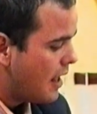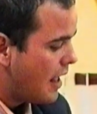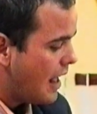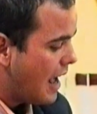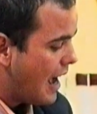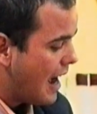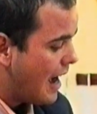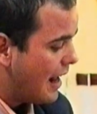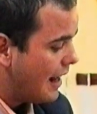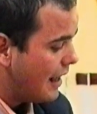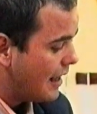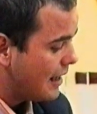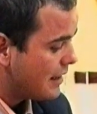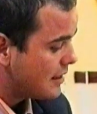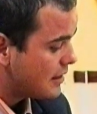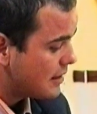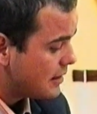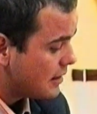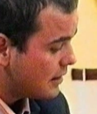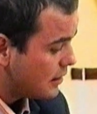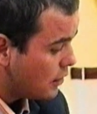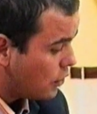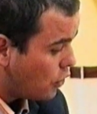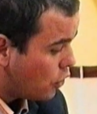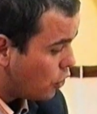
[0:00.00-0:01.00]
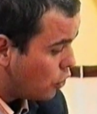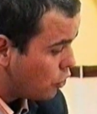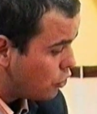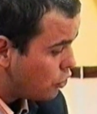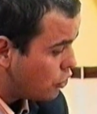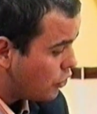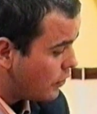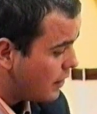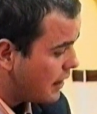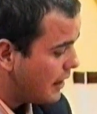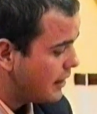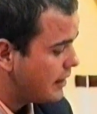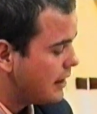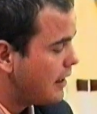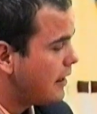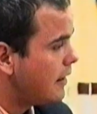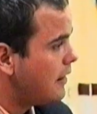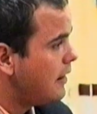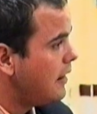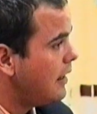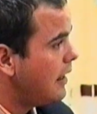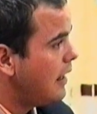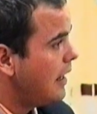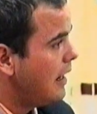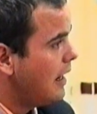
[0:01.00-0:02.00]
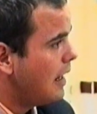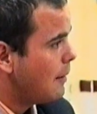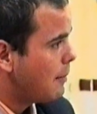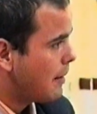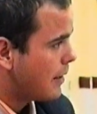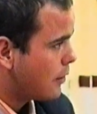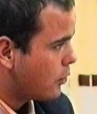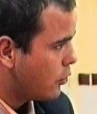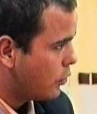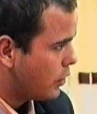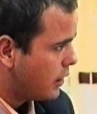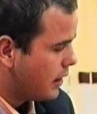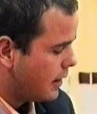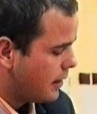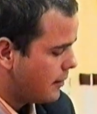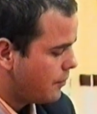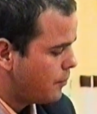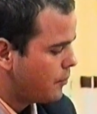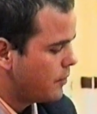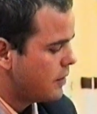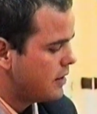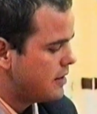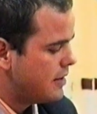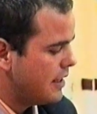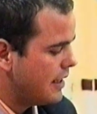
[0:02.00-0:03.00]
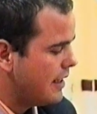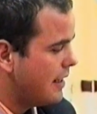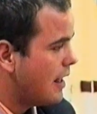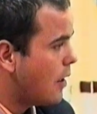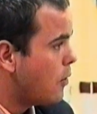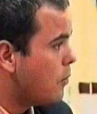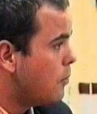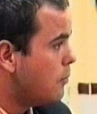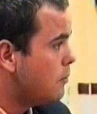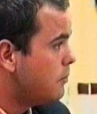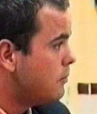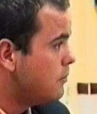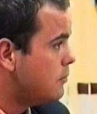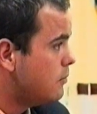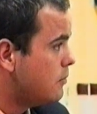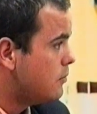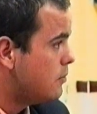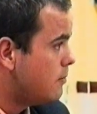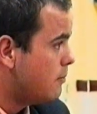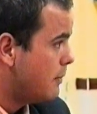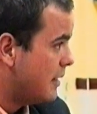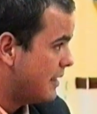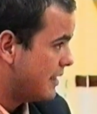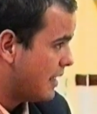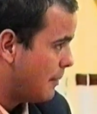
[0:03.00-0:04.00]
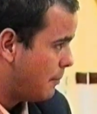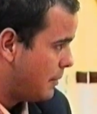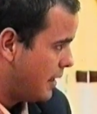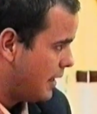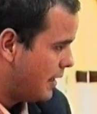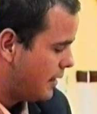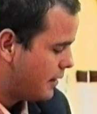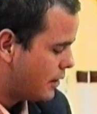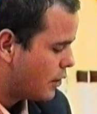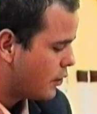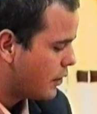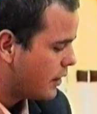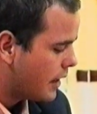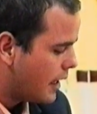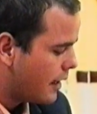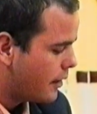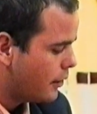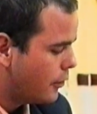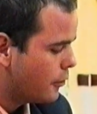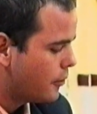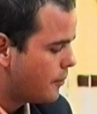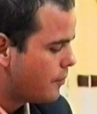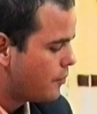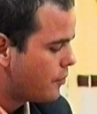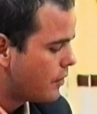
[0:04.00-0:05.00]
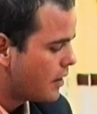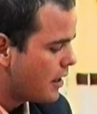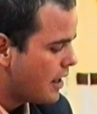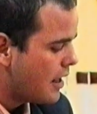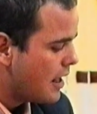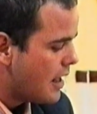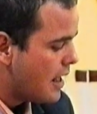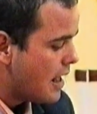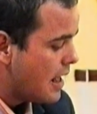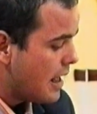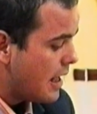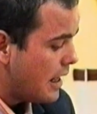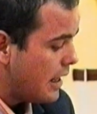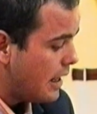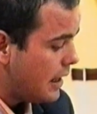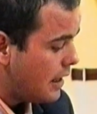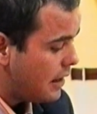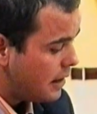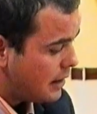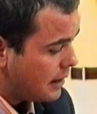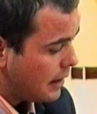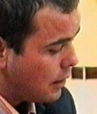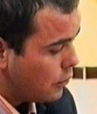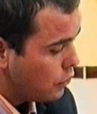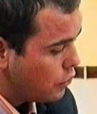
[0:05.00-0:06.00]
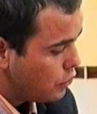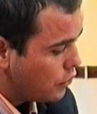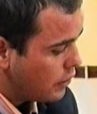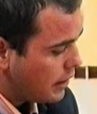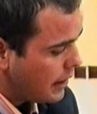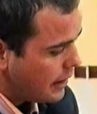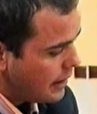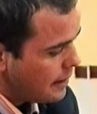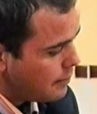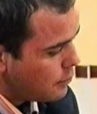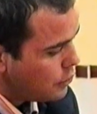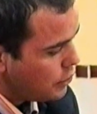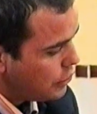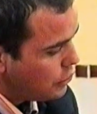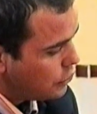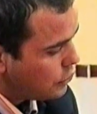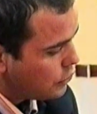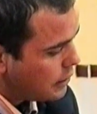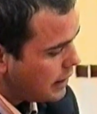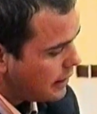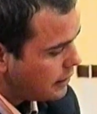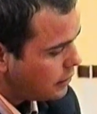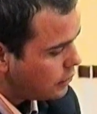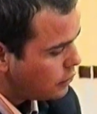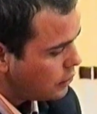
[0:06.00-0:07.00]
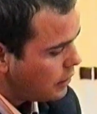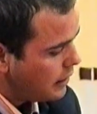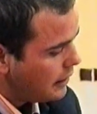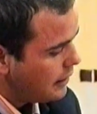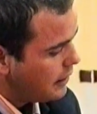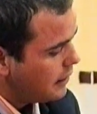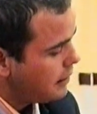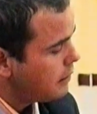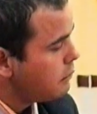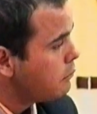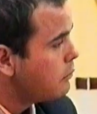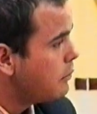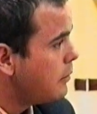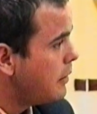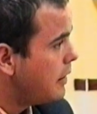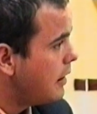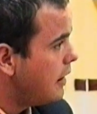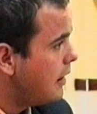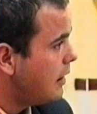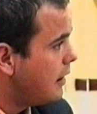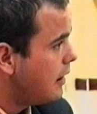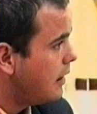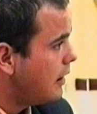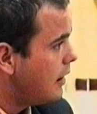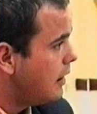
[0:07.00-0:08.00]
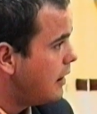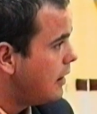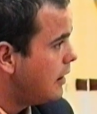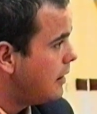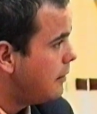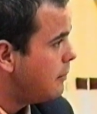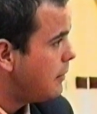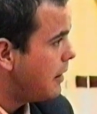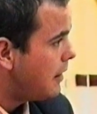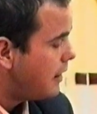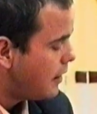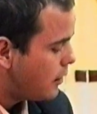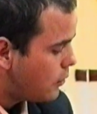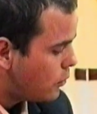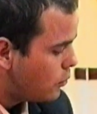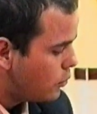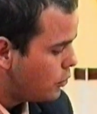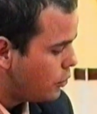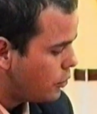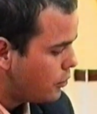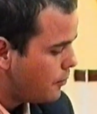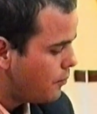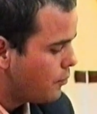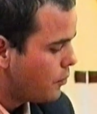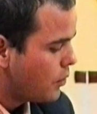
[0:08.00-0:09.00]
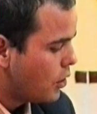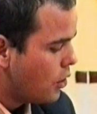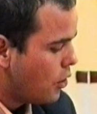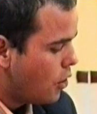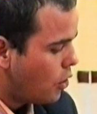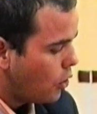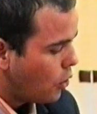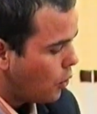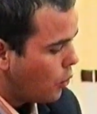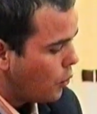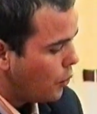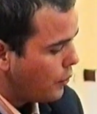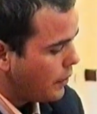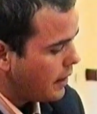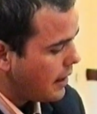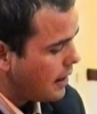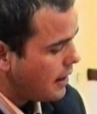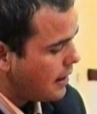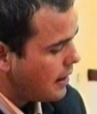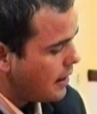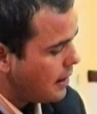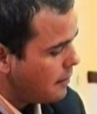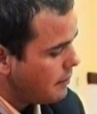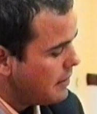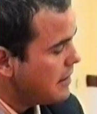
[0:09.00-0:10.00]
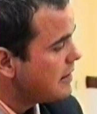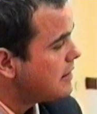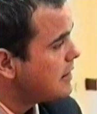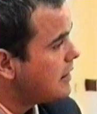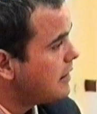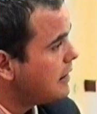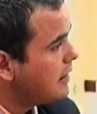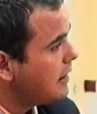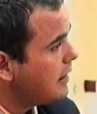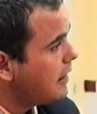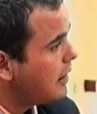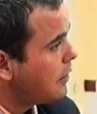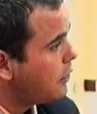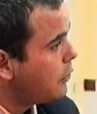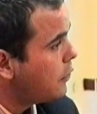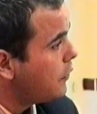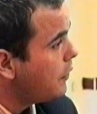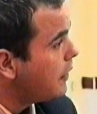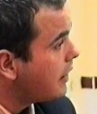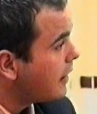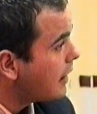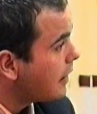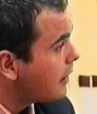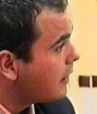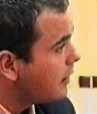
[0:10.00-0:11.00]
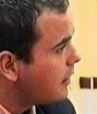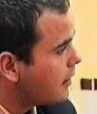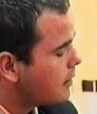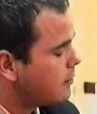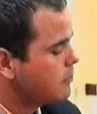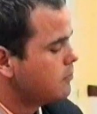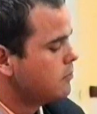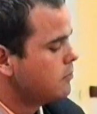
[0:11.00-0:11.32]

a las 8 de la tarde en la parroquia. Sería un besapié extraordinario y clausuraremos estos actos el 19 del mes de junio con una misa de acción de gracia